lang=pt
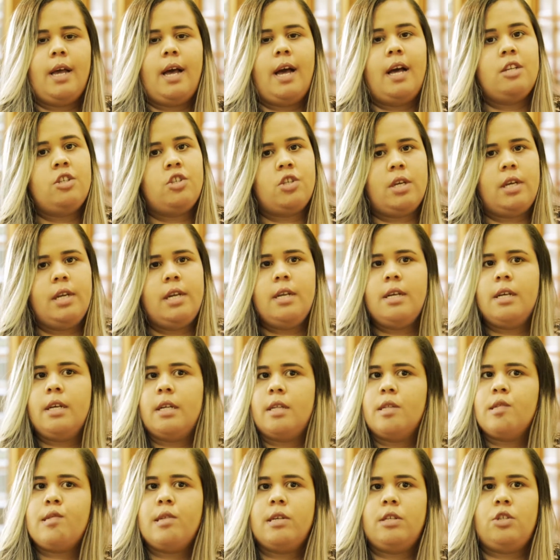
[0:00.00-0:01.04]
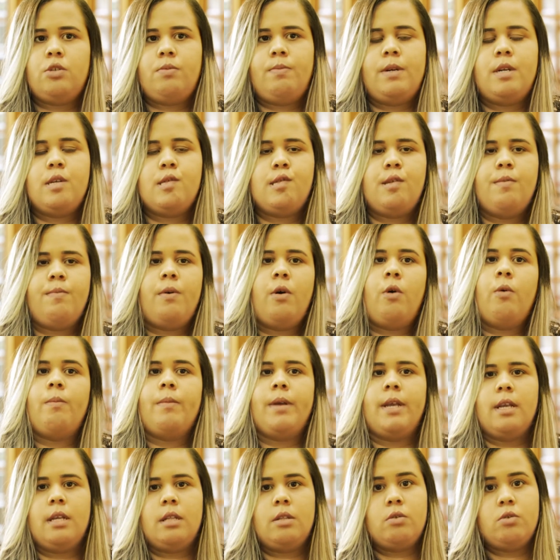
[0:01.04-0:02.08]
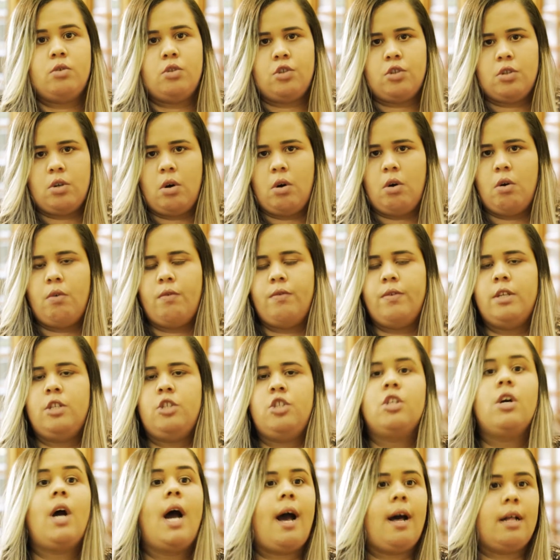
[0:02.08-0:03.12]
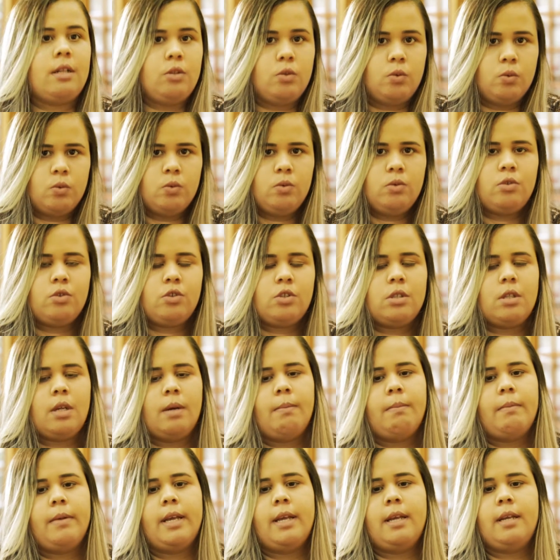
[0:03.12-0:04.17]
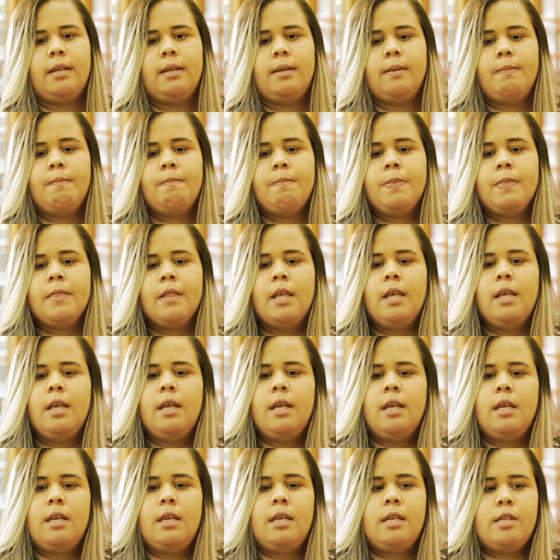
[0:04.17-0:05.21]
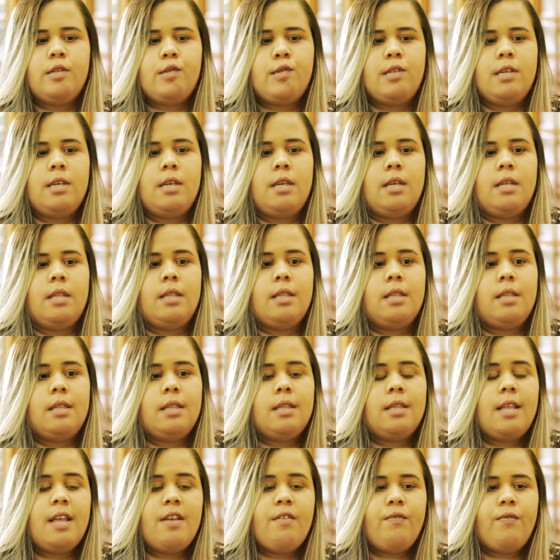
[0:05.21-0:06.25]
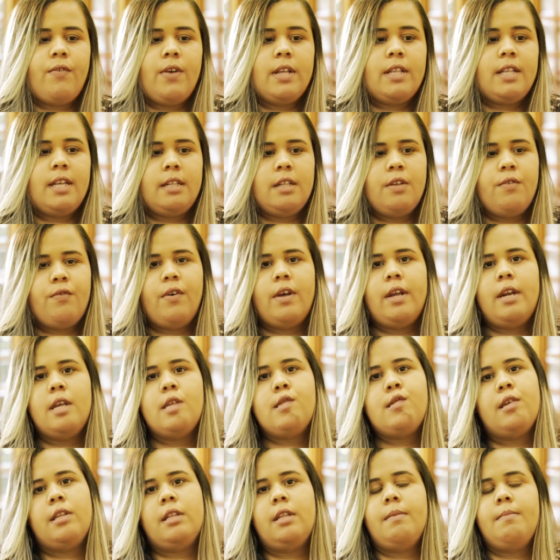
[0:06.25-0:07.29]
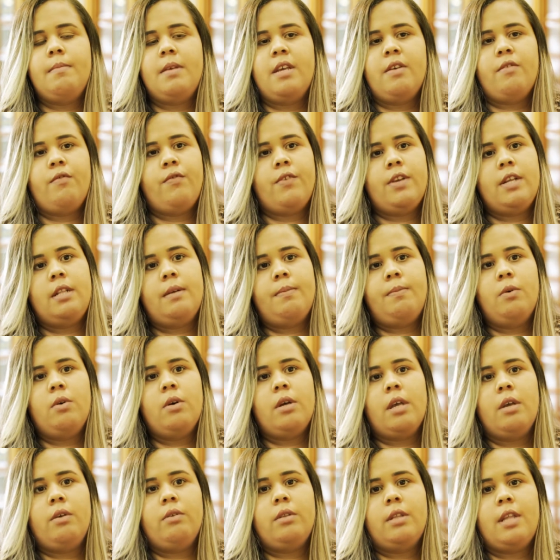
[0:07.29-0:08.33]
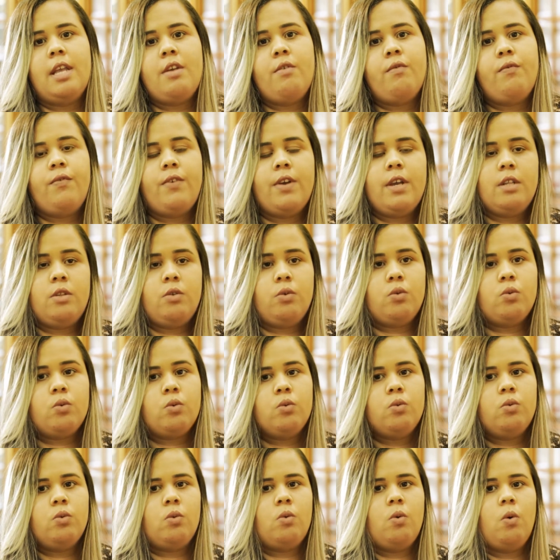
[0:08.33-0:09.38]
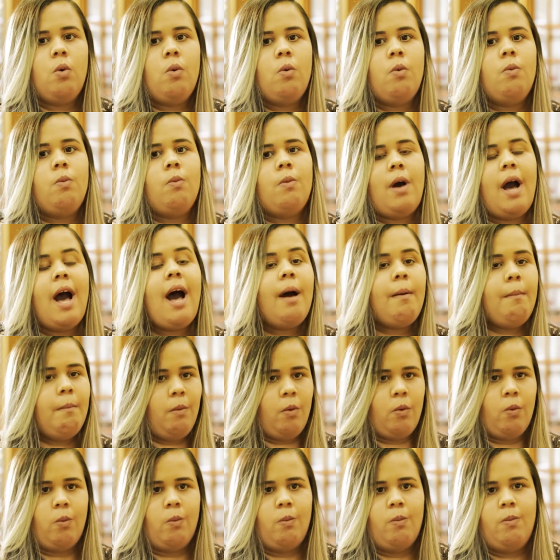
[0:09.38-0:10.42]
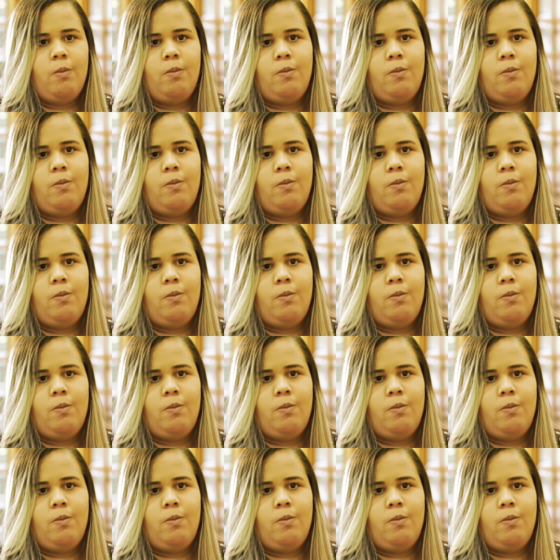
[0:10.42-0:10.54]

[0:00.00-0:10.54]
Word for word: as crianças principalmente, os jovens, adultos também. E assim, tem feito a diferença na minha vida porque eu tenho feito tudo com amor.